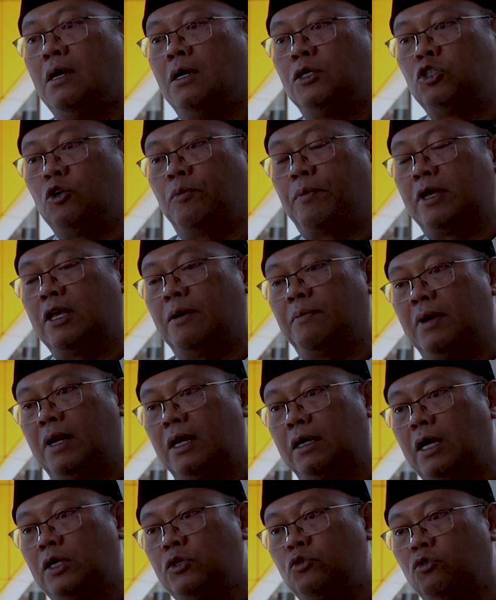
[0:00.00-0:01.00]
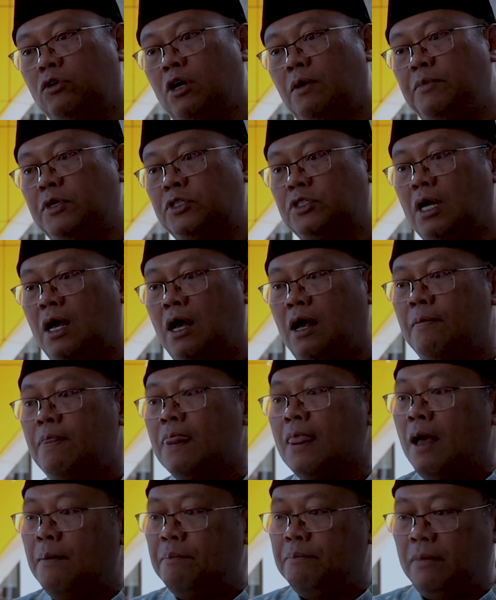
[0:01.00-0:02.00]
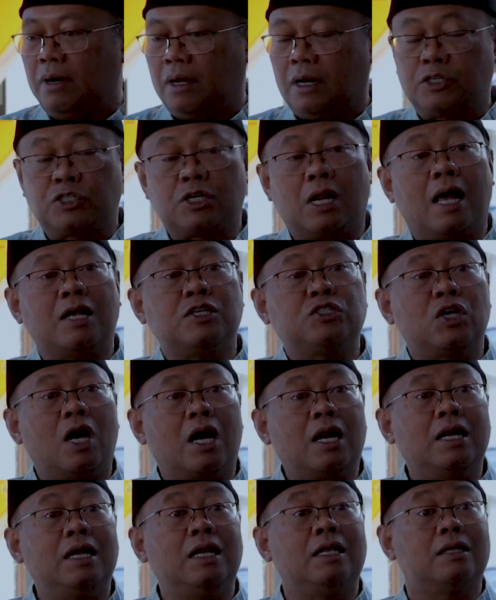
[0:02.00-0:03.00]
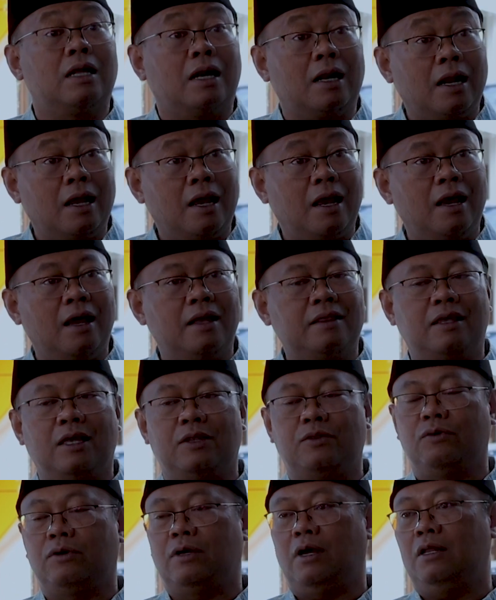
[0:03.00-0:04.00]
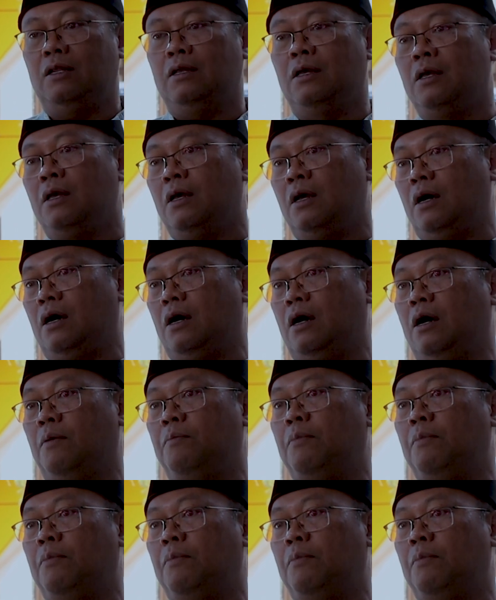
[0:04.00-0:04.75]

supaya mereka juga bisa berselancar di internet gitu kan uh,